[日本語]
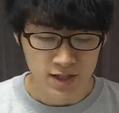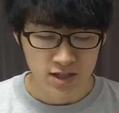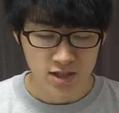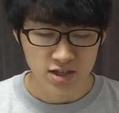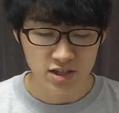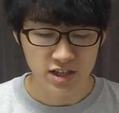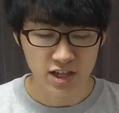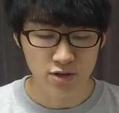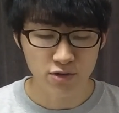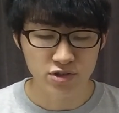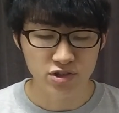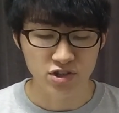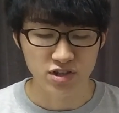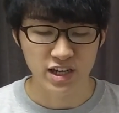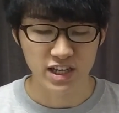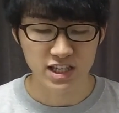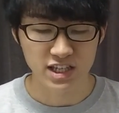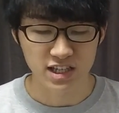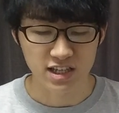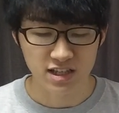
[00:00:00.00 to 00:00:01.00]
続いてよんじゅう
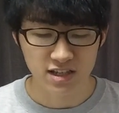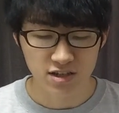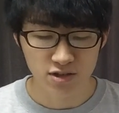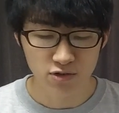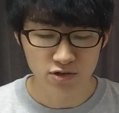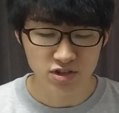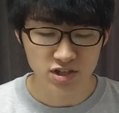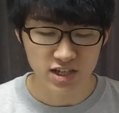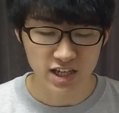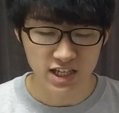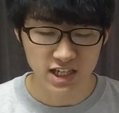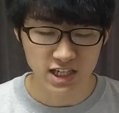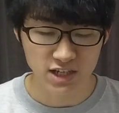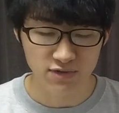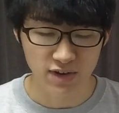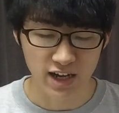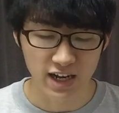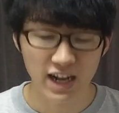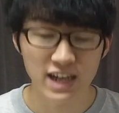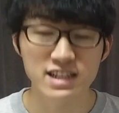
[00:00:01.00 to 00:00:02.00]
はちいです。よんじゅうはちい
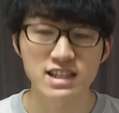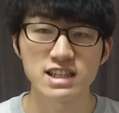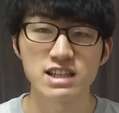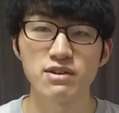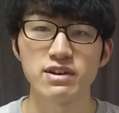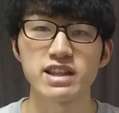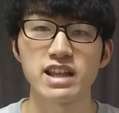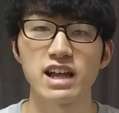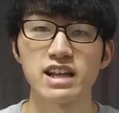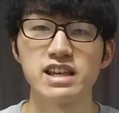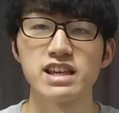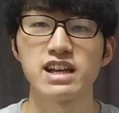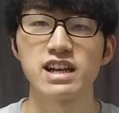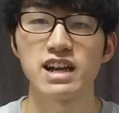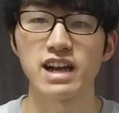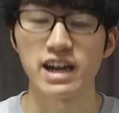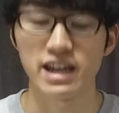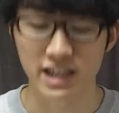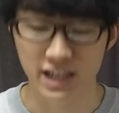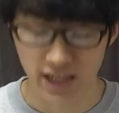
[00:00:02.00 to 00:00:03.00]
は来世は他人
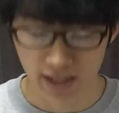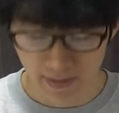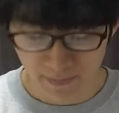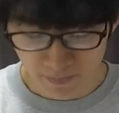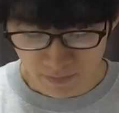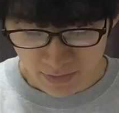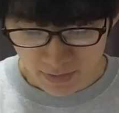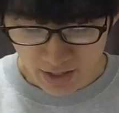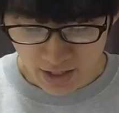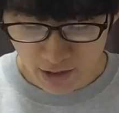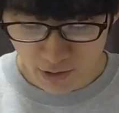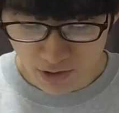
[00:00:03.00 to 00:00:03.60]
がいい。